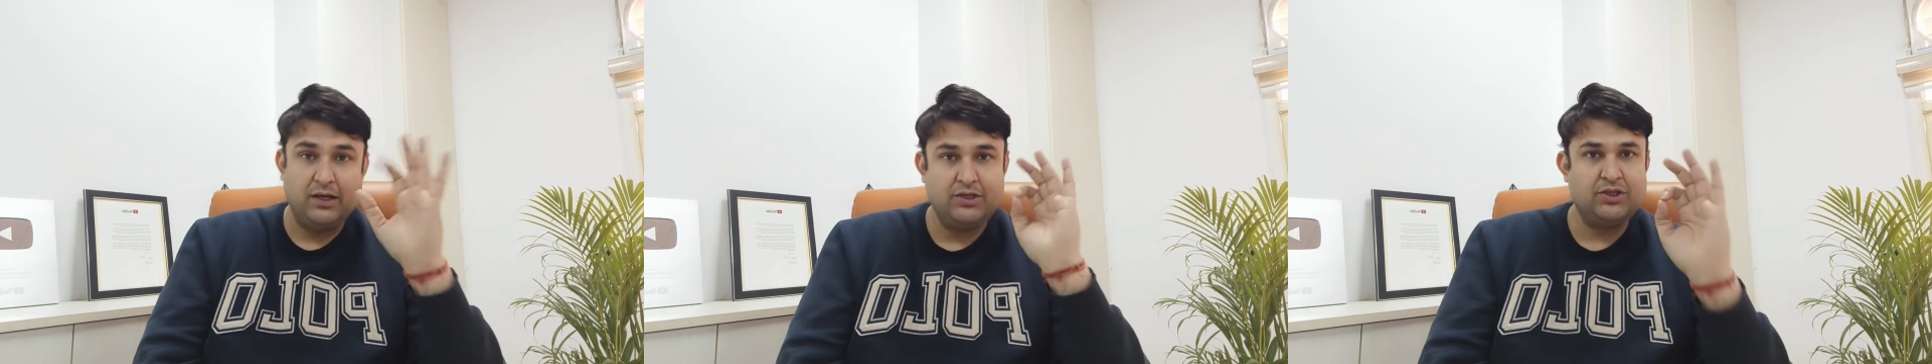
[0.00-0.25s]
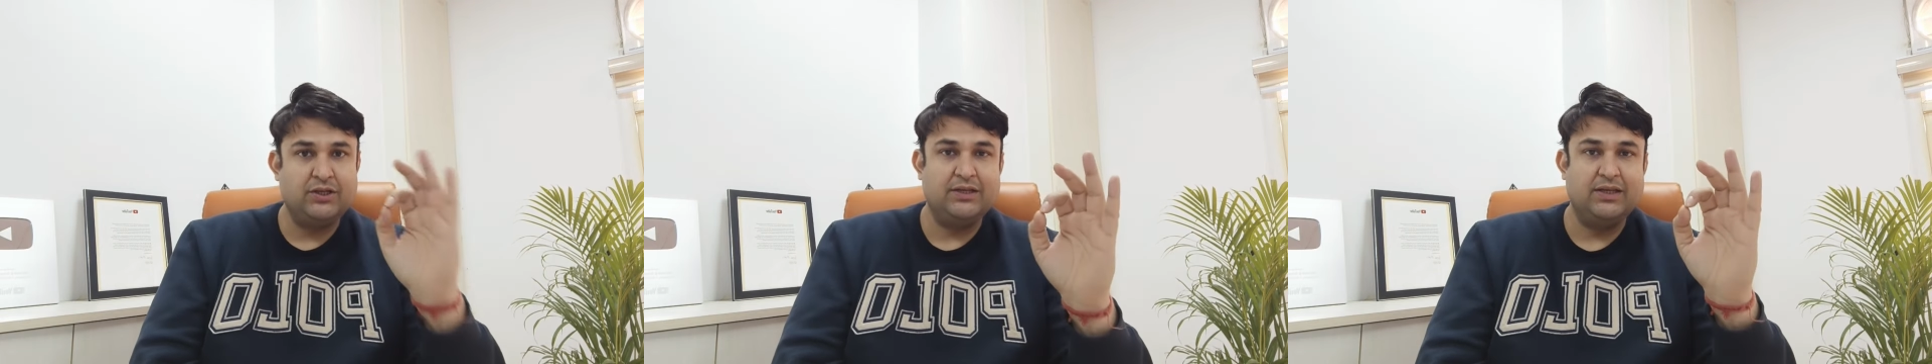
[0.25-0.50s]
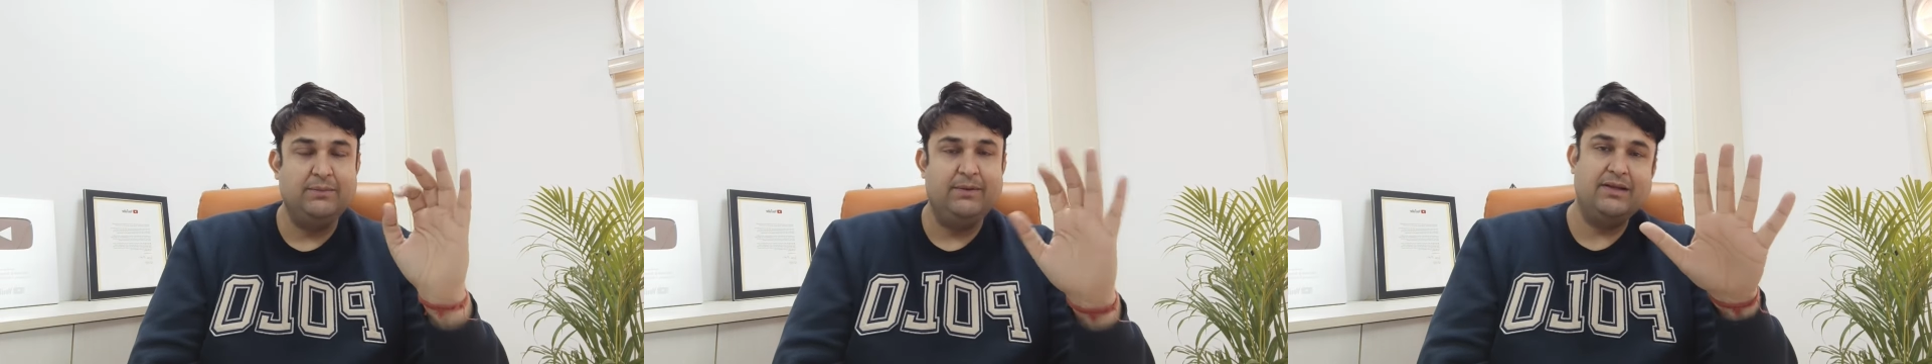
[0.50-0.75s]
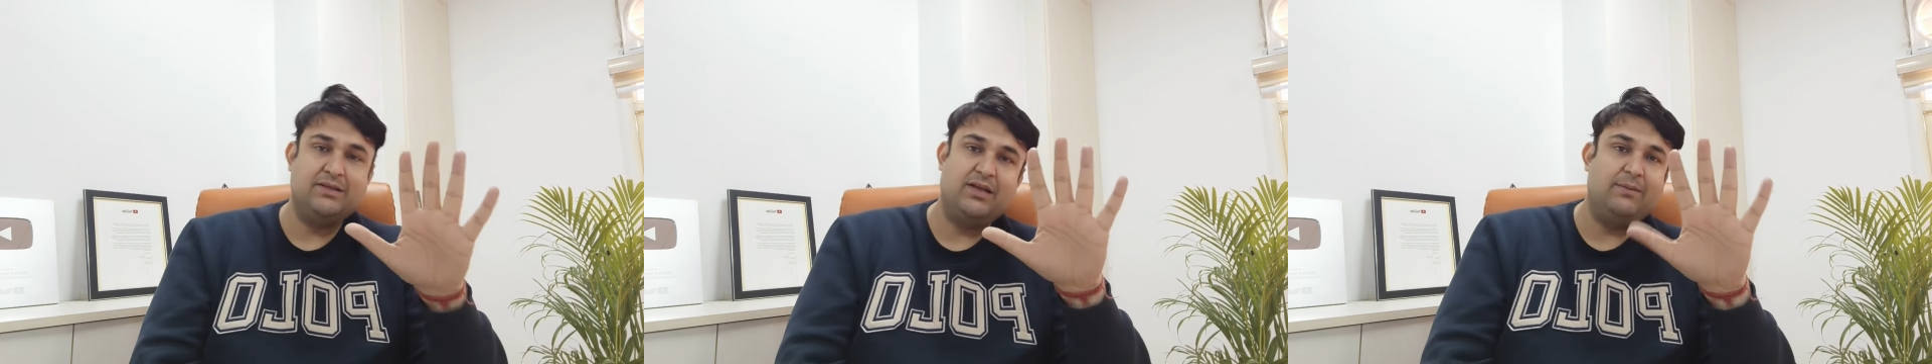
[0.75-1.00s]
अच्छा थ्री
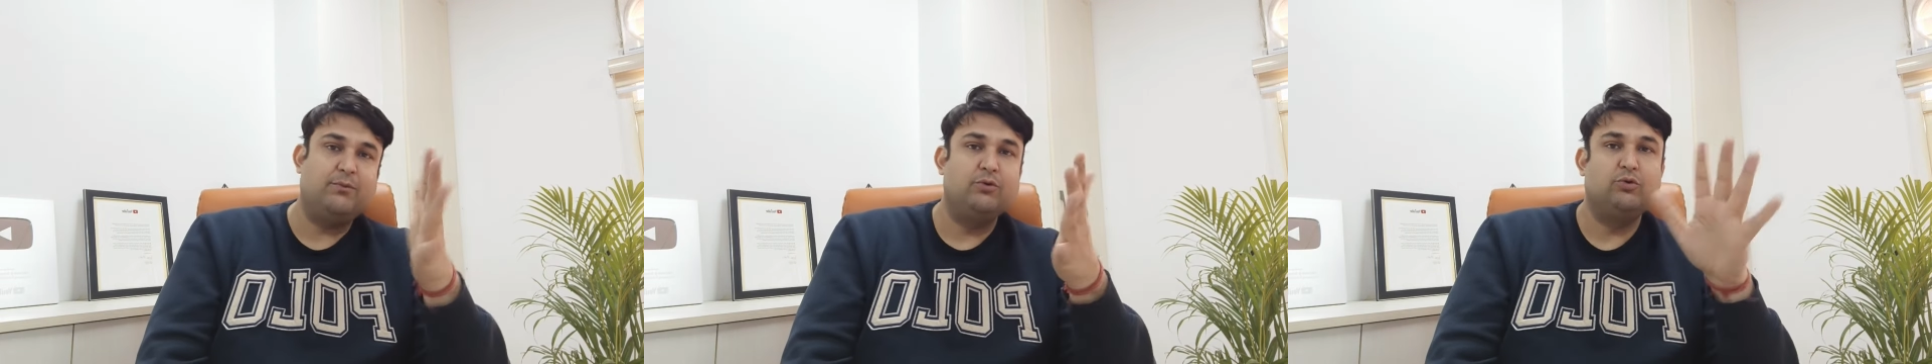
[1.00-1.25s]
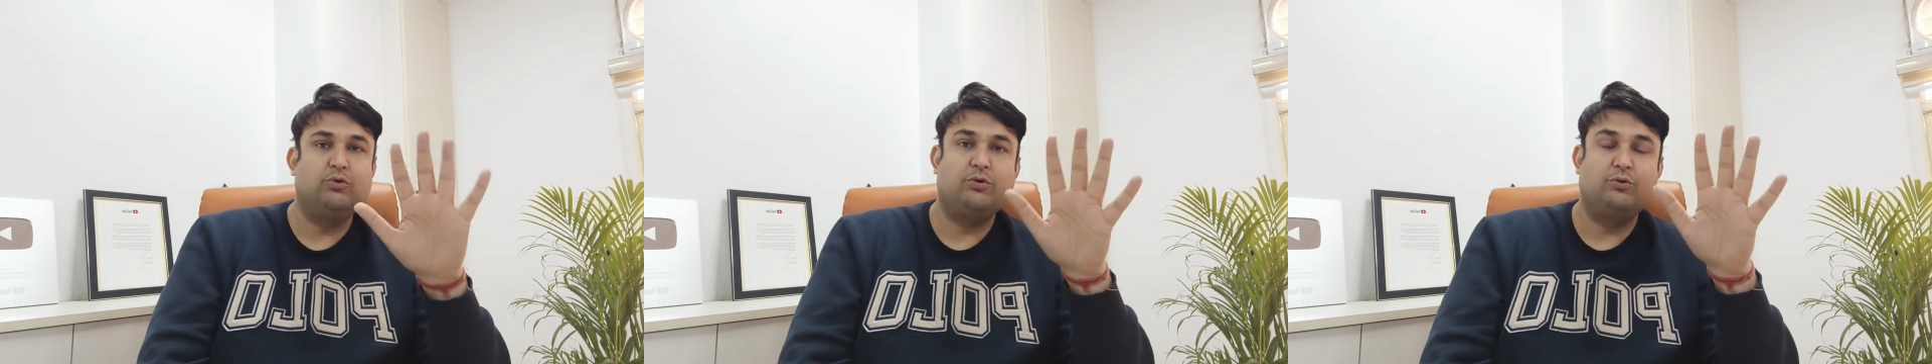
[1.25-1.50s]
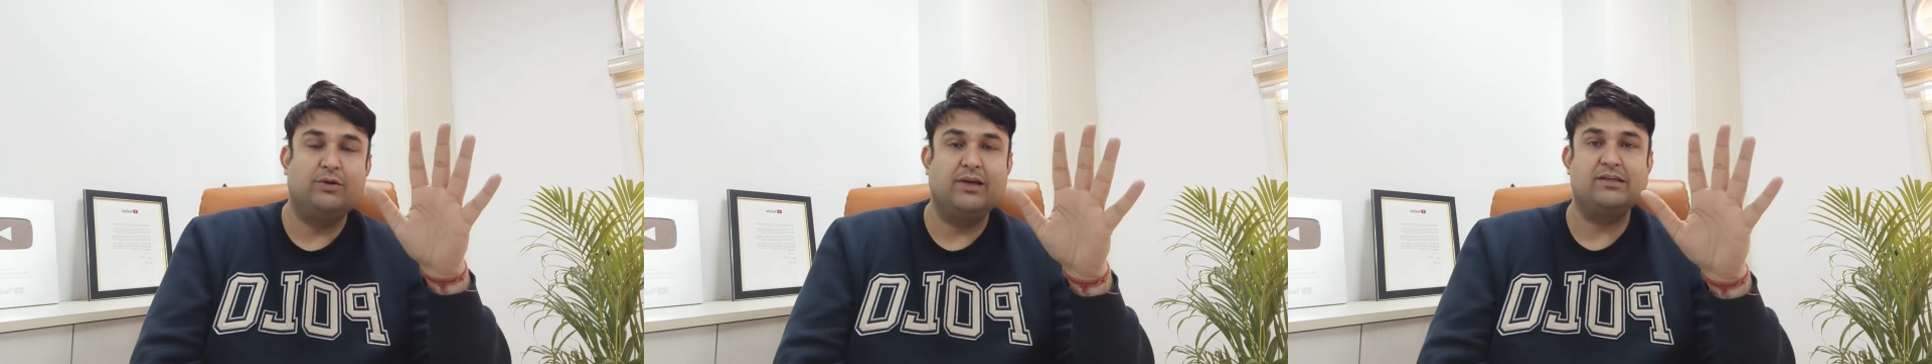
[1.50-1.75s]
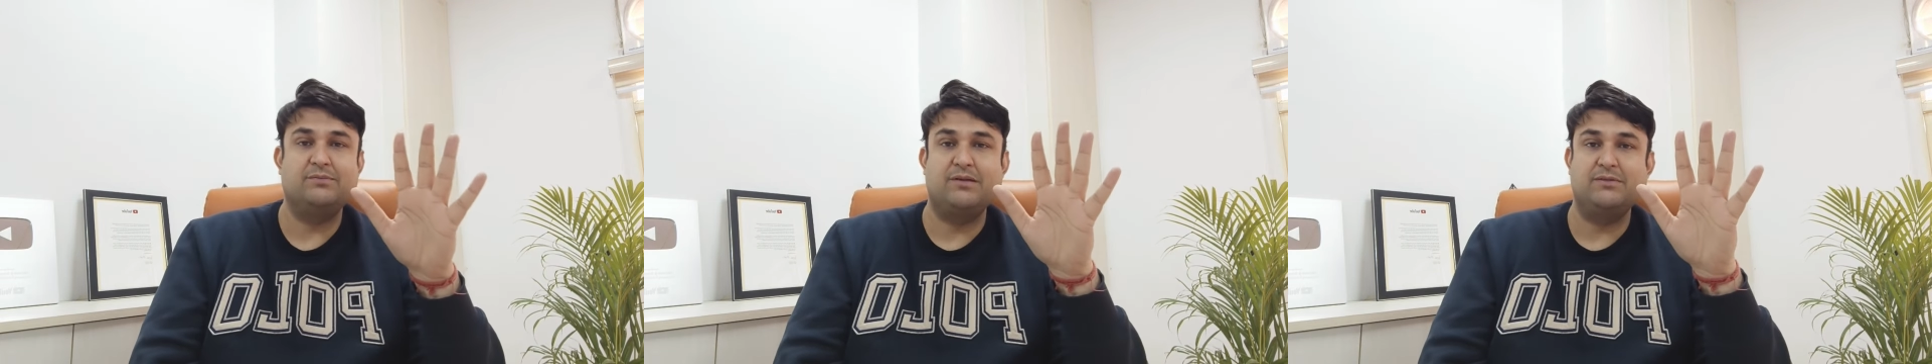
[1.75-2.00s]
बी के आपको दो करोड़ के
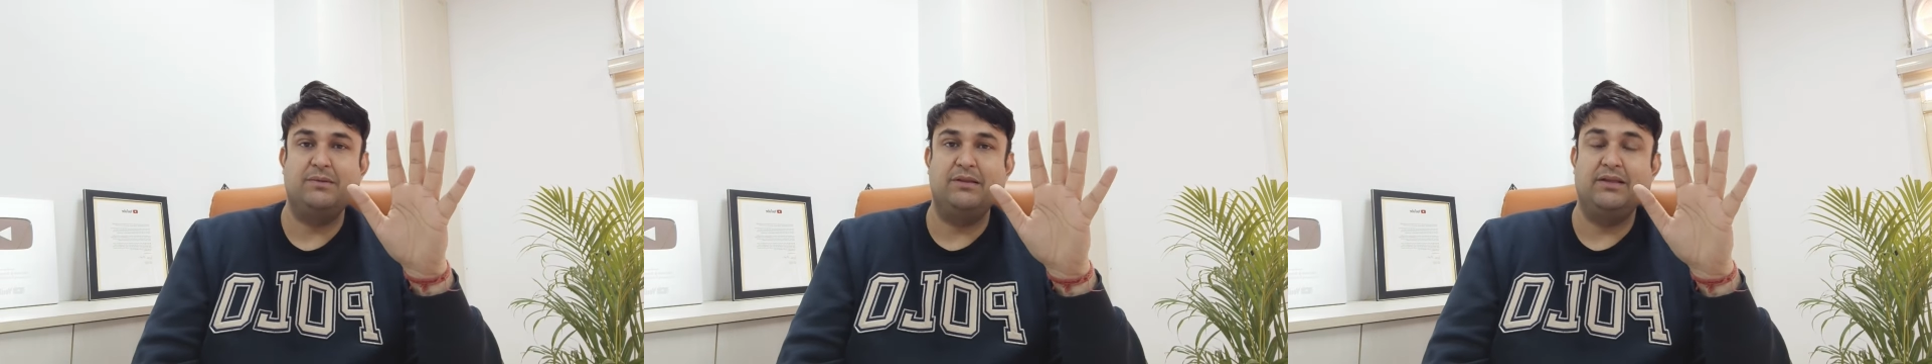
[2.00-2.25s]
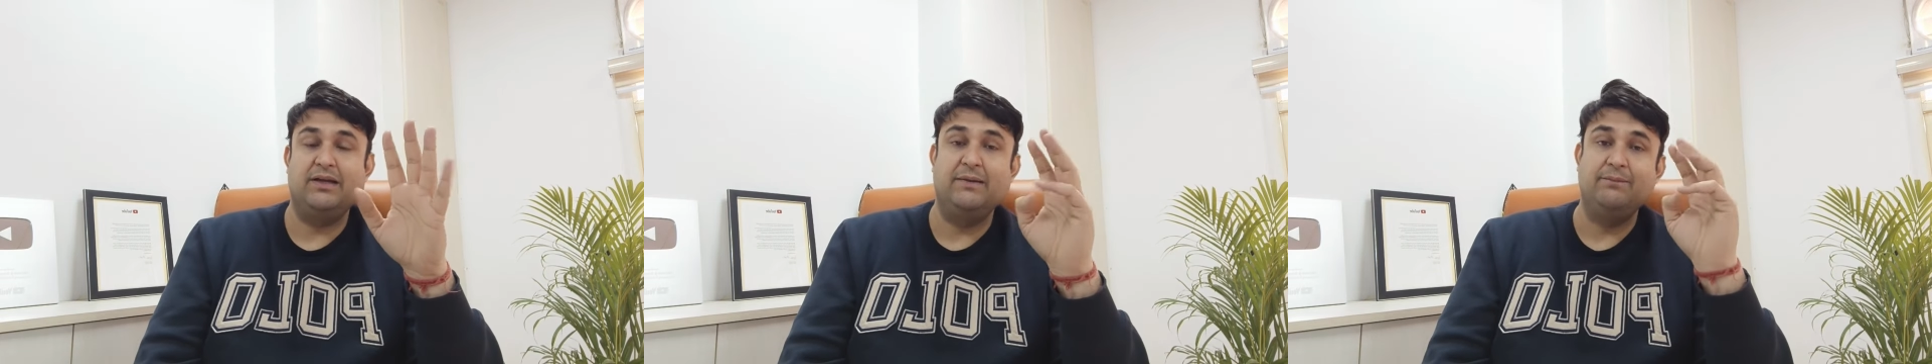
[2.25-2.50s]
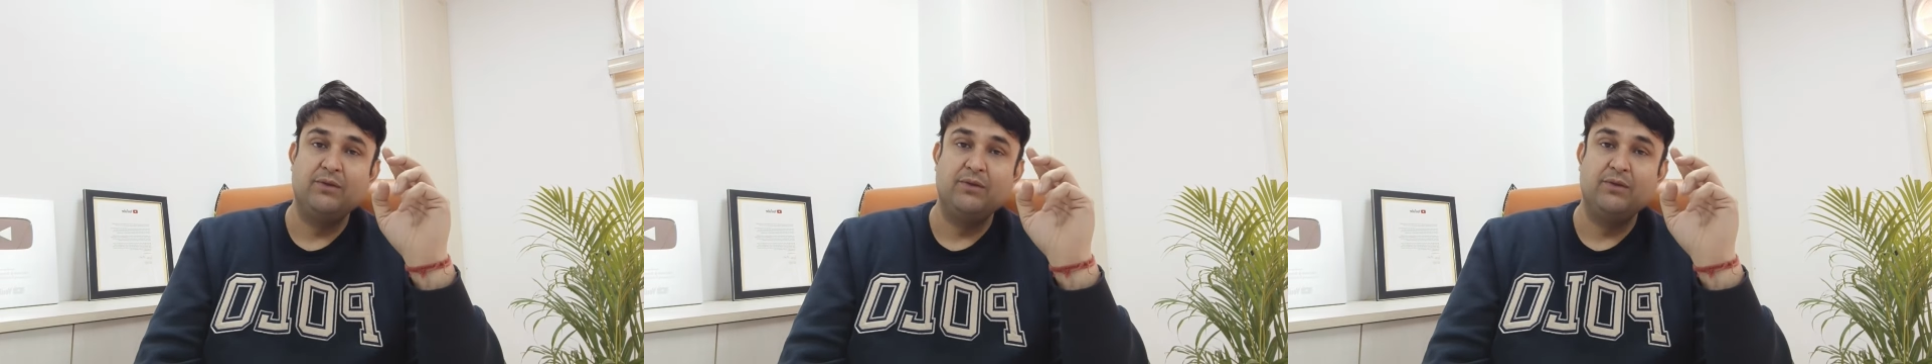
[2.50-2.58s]
आसपास मिलता है